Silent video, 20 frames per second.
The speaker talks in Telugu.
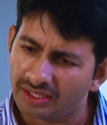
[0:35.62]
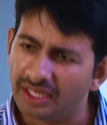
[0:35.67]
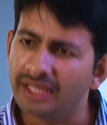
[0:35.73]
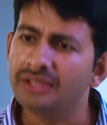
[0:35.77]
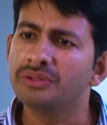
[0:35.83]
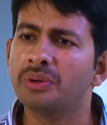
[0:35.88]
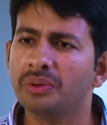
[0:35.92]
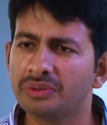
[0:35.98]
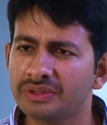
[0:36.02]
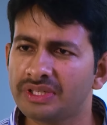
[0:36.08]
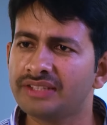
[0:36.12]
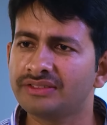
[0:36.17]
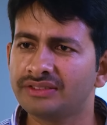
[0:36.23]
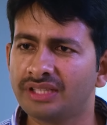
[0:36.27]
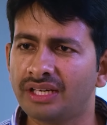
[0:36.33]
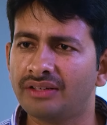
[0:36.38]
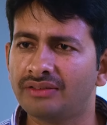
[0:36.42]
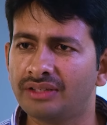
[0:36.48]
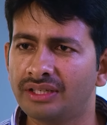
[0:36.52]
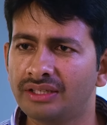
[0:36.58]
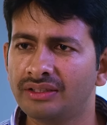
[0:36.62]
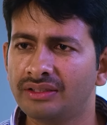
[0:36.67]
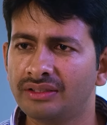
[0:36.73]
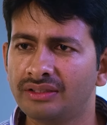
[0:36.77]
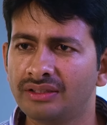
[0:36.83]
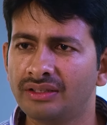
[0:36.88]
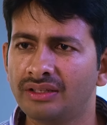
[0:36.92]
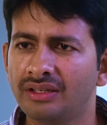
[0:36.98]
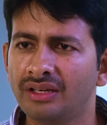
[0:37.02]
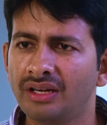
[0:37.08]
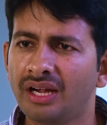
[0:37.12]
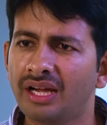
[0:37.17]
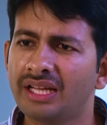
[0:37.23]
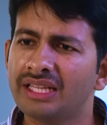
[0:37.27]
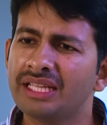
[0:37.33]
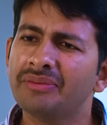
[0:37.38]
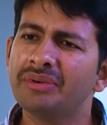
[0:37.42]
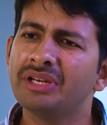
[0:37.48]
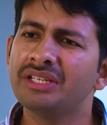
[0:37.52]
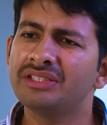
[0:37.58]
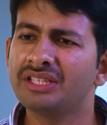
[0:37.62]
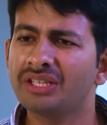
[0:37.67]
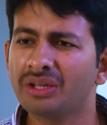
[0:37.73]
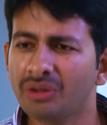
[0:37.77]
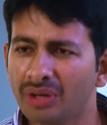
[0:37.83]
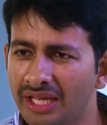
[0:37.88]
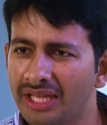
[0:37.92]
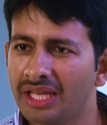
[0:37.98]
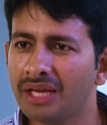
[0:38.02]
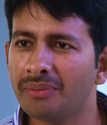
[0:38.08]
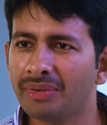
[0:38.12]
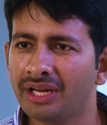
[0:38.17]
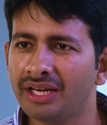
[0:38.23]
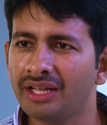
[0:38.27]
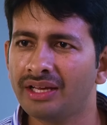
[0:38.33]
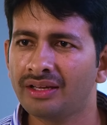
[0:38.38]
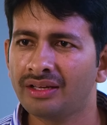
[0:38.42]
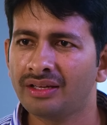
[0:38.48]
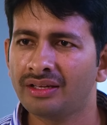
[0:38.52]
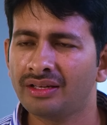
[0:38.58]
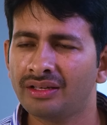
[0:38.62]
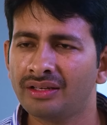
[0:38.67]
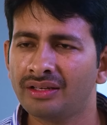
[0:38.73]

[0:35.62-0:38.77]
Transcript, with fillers: ఏం జోక్ చేస్తున్నావా అదేమన్నా చిటికలో పనా